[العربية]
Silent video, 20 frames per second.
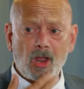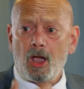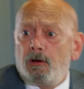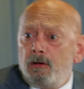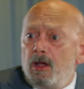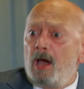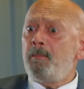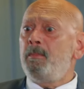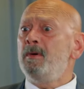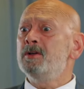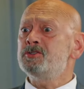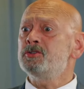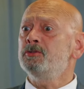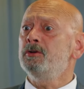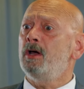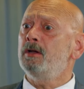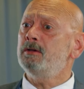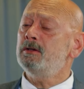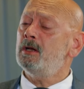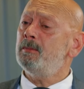حاجة تملي
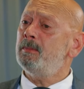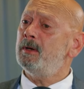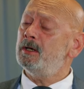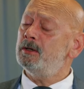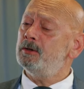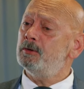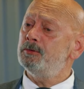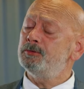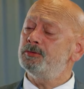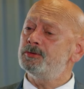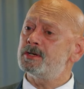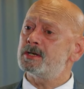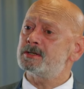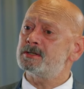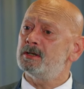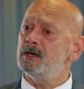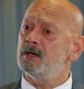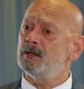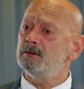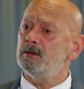هيك يا هاندا
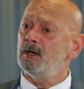نعسيني